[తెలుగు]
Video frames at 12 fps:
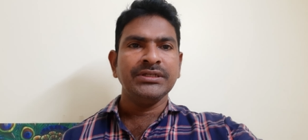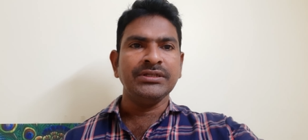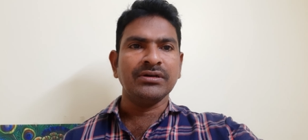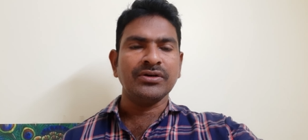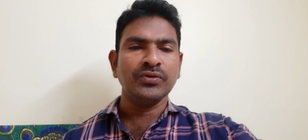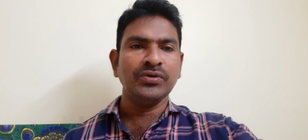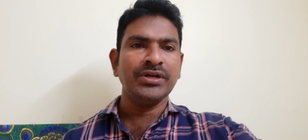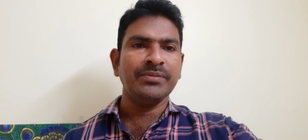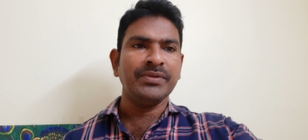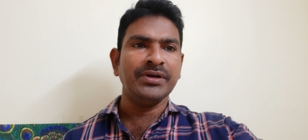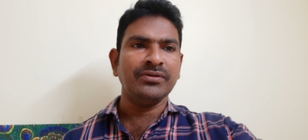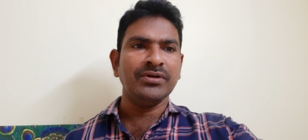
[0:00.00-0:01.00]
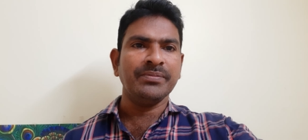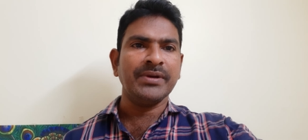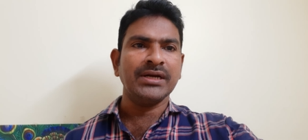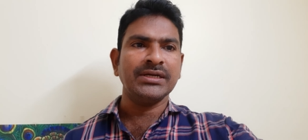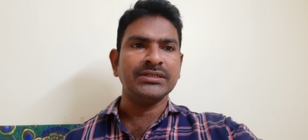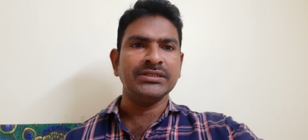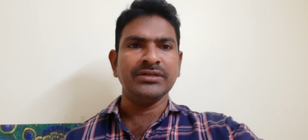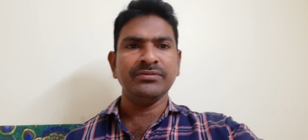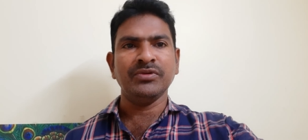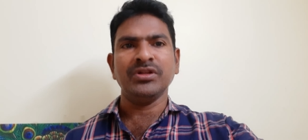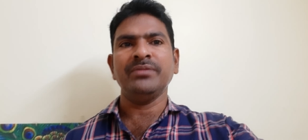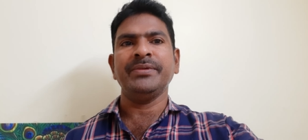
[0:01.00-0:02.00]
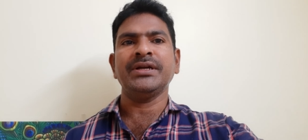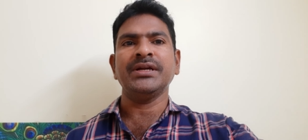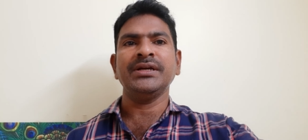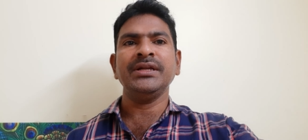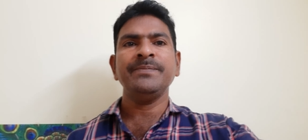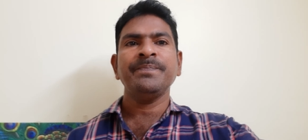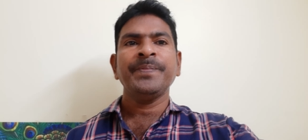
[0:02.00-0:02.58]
ఈ యొక్క రూల్ నెంబర్ని కూడా ప్రాక్టీస్ చేయడం మొదలుపెట్టండి